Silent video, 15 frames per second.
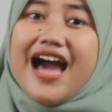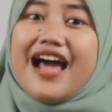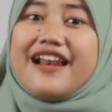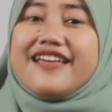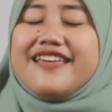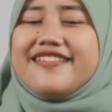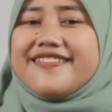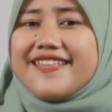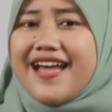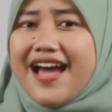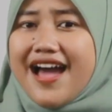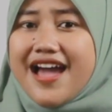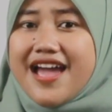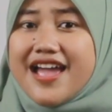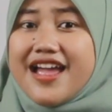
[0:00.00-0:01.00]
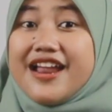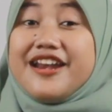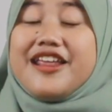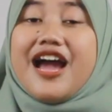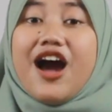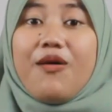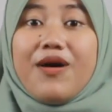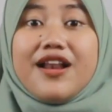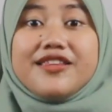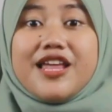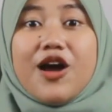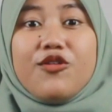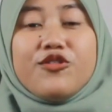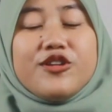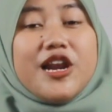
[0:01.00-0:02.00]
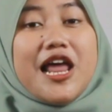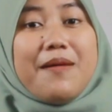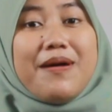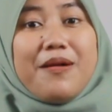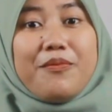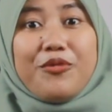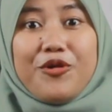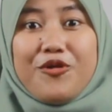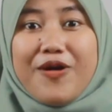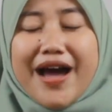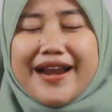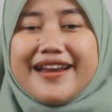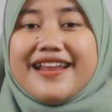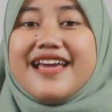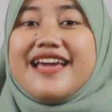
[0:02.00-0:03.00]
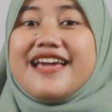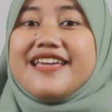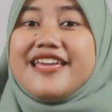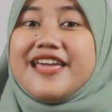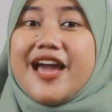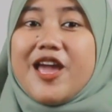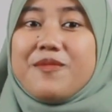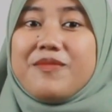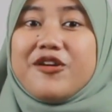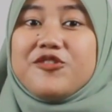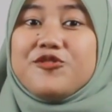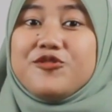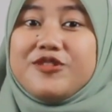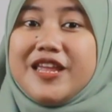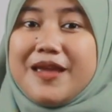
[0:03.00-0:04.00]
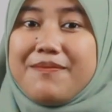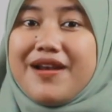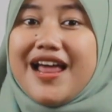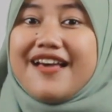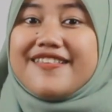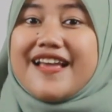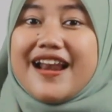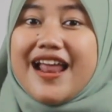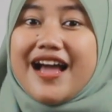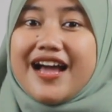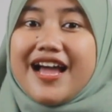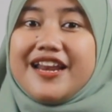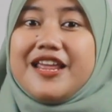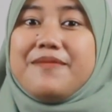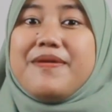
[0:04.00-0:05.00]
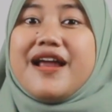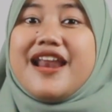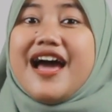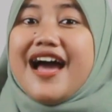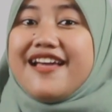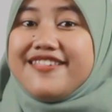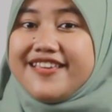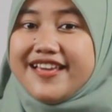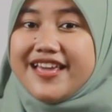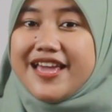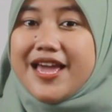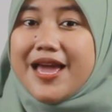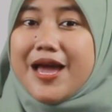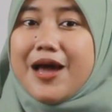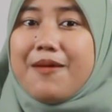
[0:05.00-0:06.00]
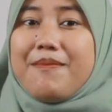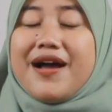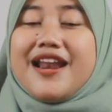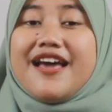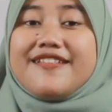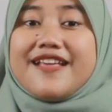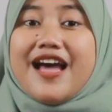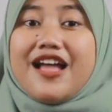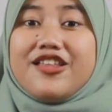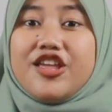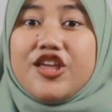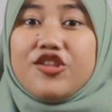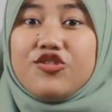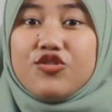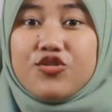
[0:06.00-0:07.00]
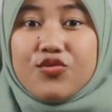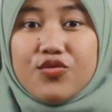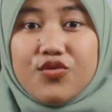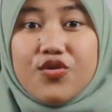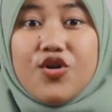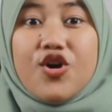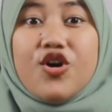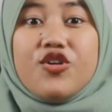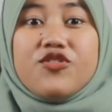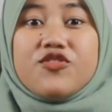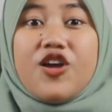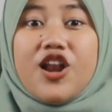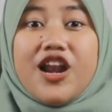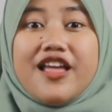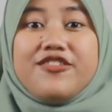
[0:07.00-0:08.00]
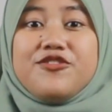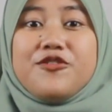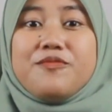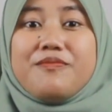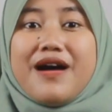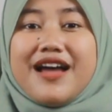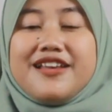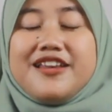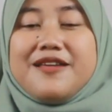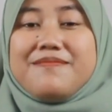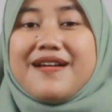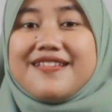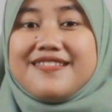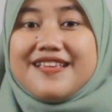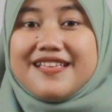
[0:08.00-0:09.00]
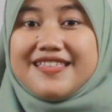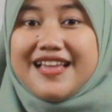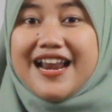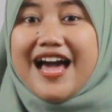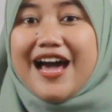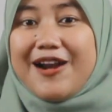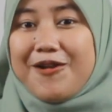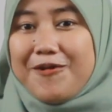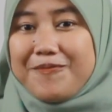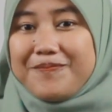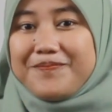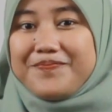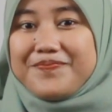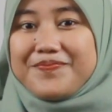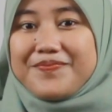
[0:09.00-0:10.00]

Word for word: Alkisah, di awal tahun 80-an, Kiai Masyudi melaksanakan ibadah haji. Pada saat itu, sholat Jumat di Masjidil Haram